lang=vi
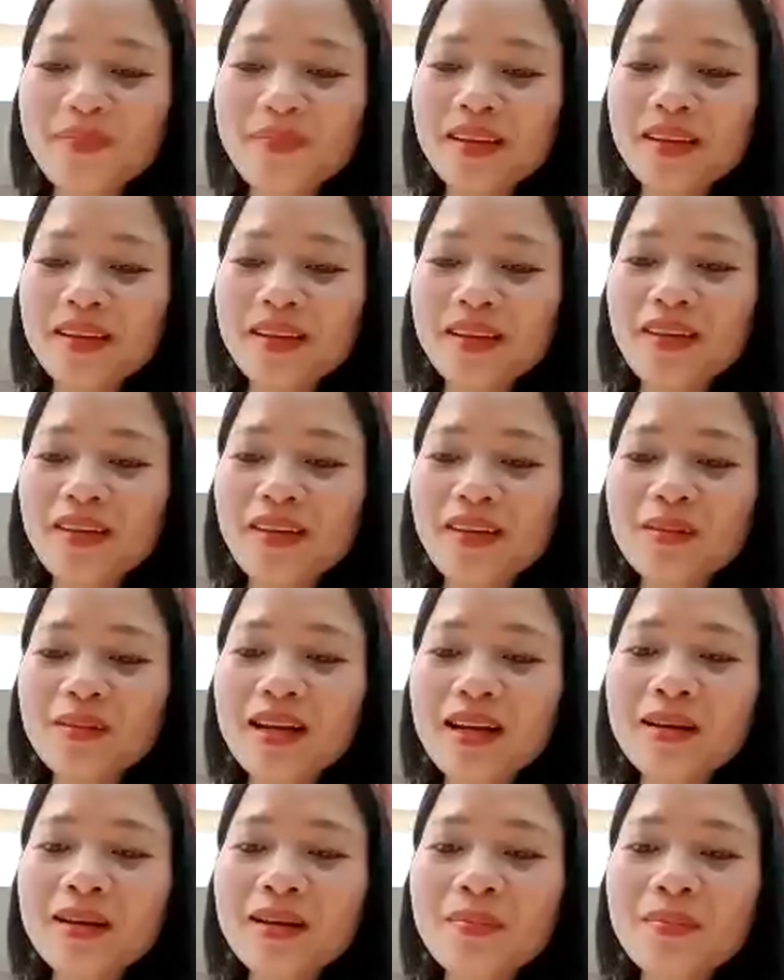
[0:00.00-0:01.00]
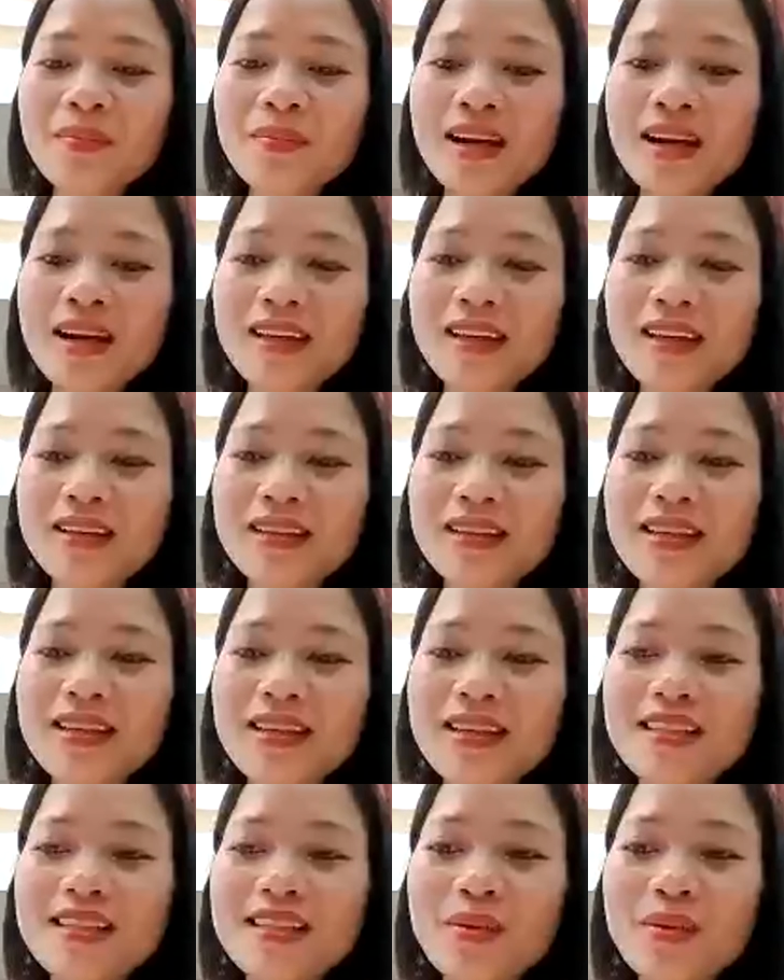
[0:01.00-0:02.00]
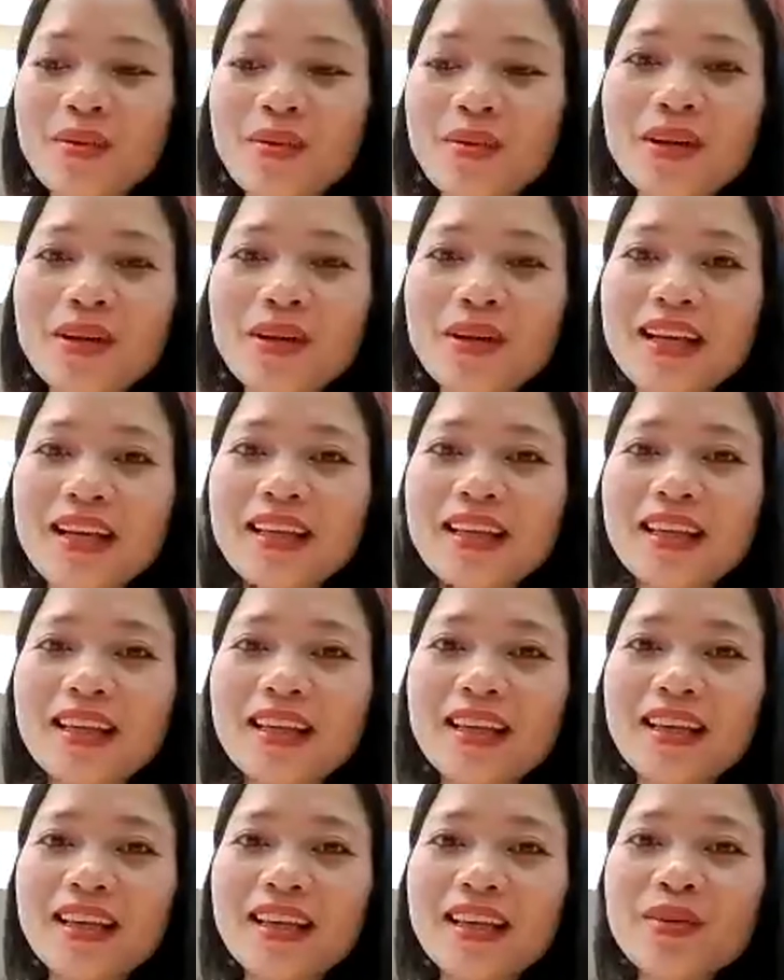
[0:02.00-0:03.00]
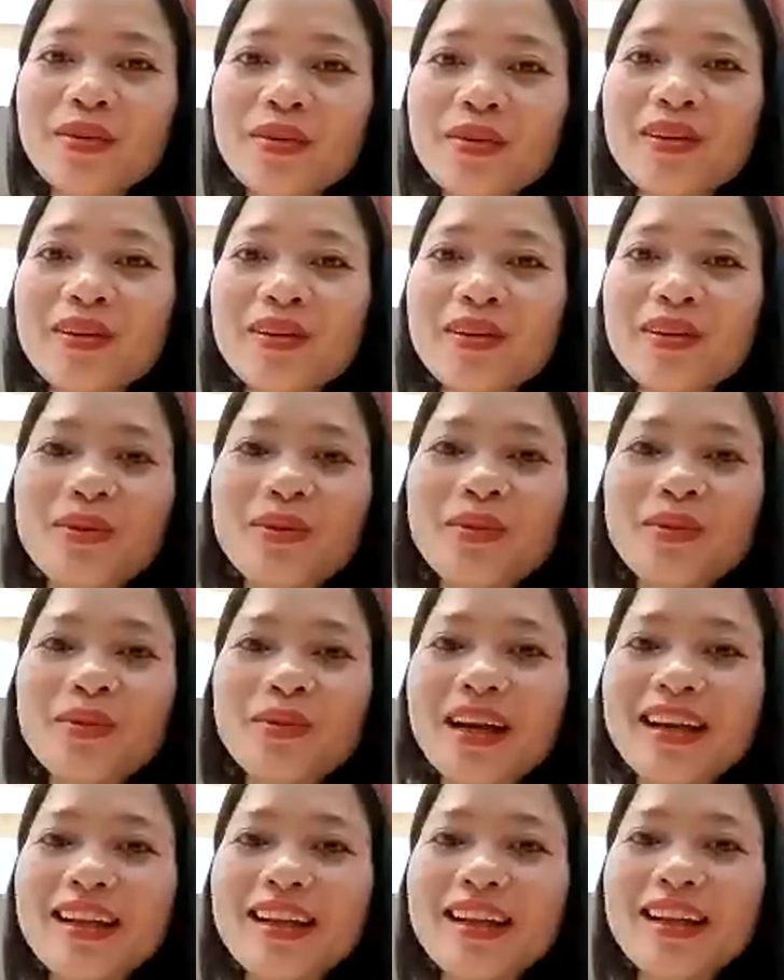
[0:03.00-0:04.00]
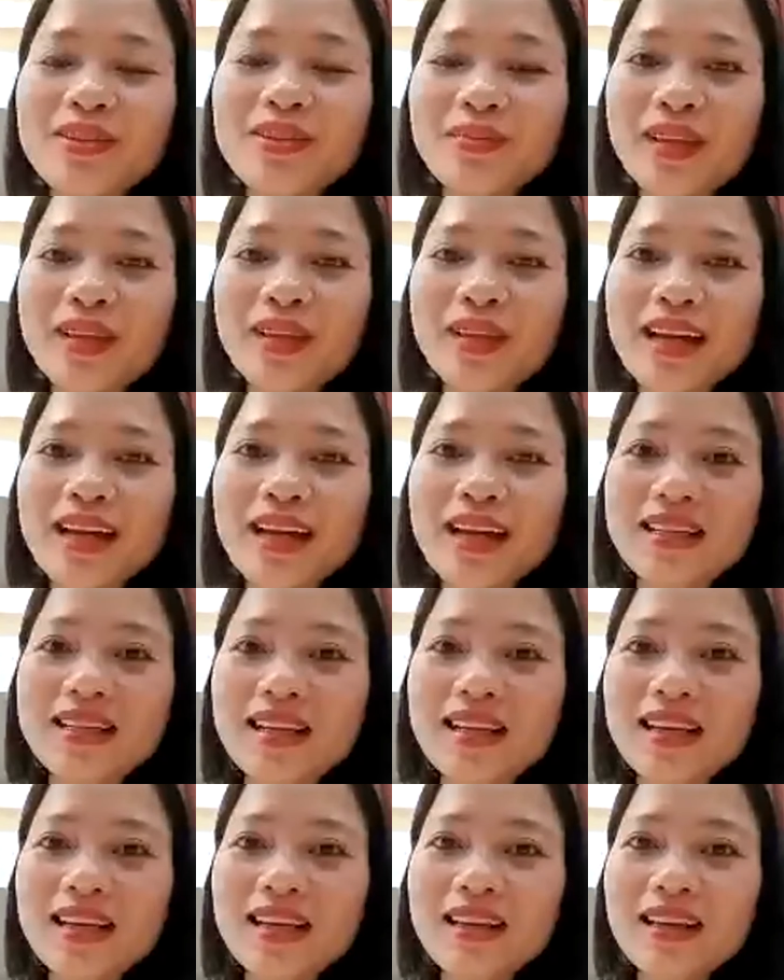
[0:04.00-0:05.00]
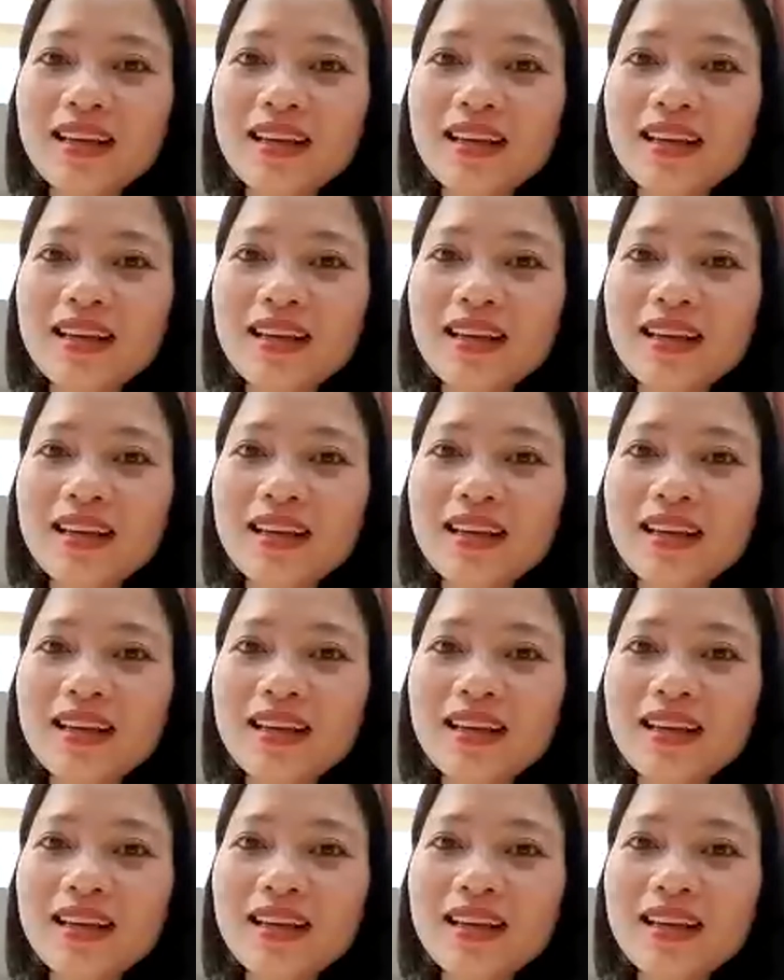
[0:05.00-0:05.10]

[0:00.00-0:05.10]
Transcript: Và trong các cái bài chia sẻ của cô Ngân Lê thì quý thầy cô cũng thấy là chúng ta sẽ